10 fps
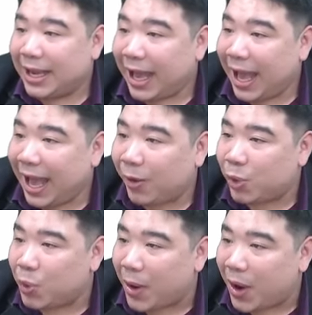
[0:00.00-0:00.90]
อ่าคุณ
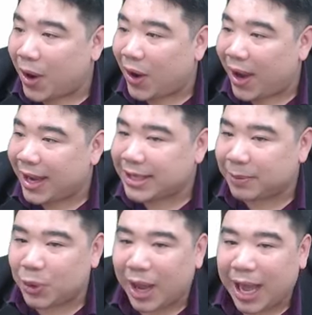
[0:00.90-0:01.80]
ครูพลอยสิบ
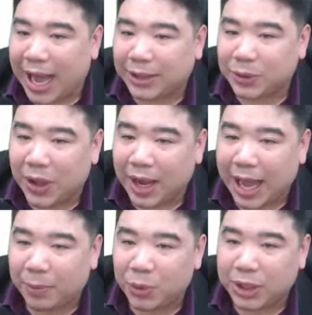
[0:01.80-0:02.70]
ตัวค่า ถูกต้องค
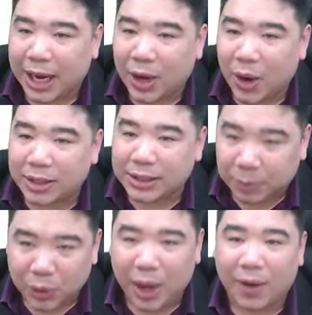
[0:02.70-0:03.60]
รับครูธนากรสิบ
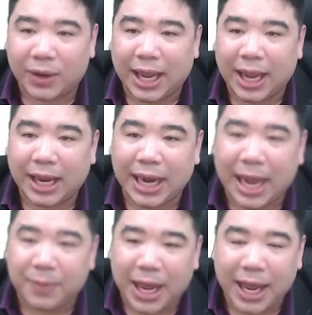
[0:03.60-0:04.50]
ตัวโอเคนะค
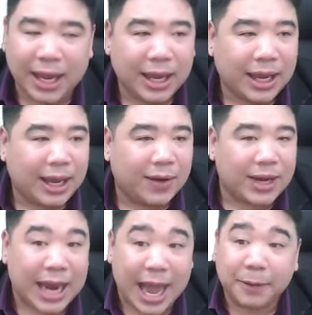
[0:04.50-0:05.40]
รับนะโอเคนะ